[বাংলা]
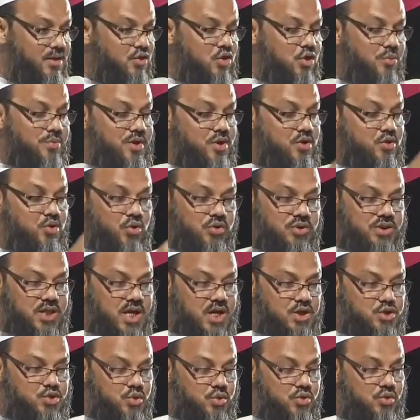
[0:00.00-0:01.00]
নবী নূর
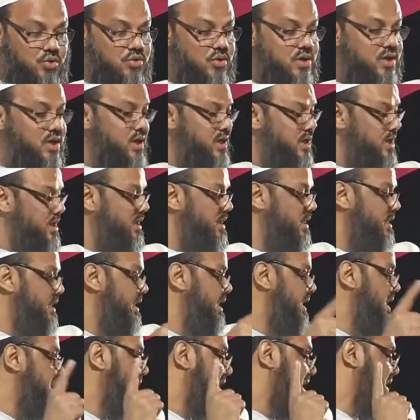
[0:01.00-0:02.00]
থেকে শুরু করে
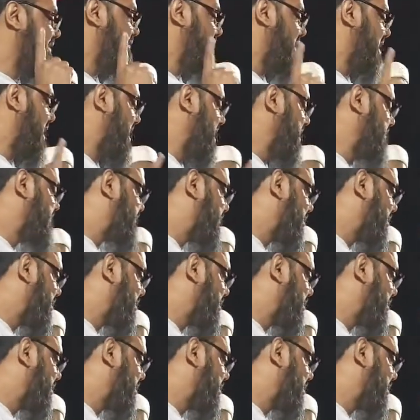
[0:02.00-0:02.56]
ইব্রাহিম